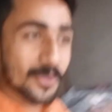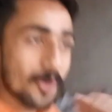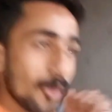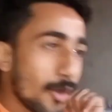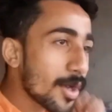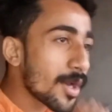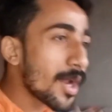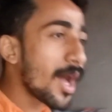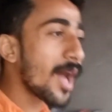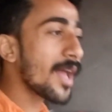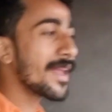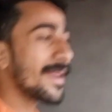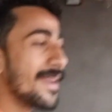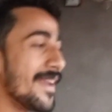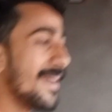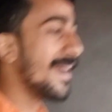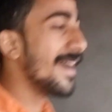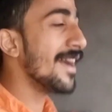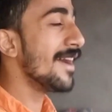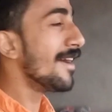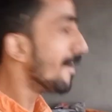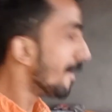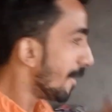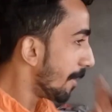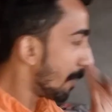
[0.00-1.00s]
ये माशाल्लाह
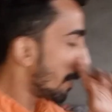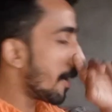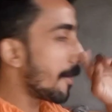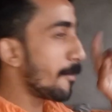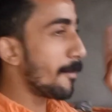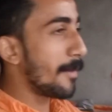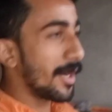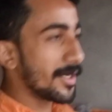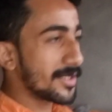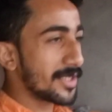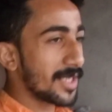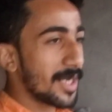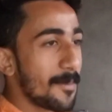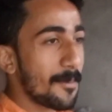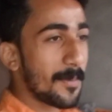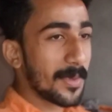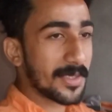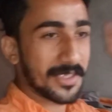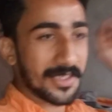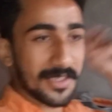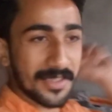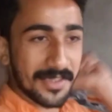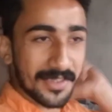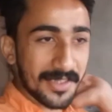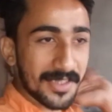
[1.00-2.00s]
पच्चीस तीस हमारे कबूतर हो
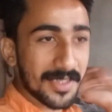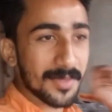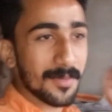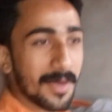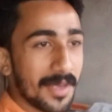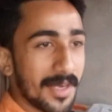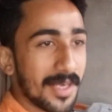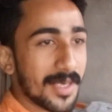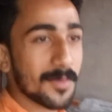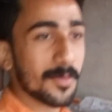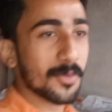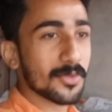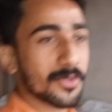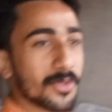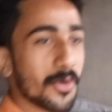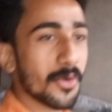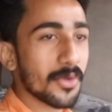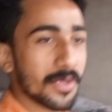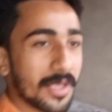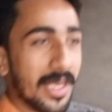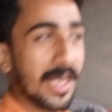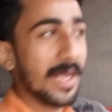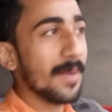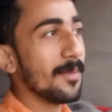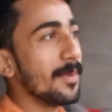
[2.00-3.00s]
जाने हैं भाई
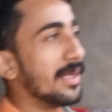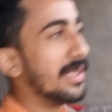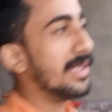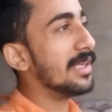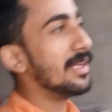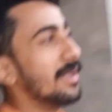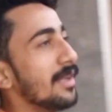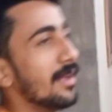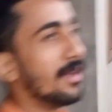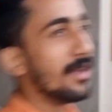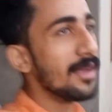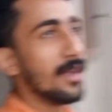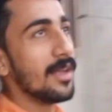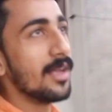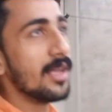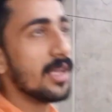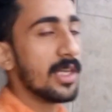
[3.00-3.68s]
इधर गब्बर और बिजी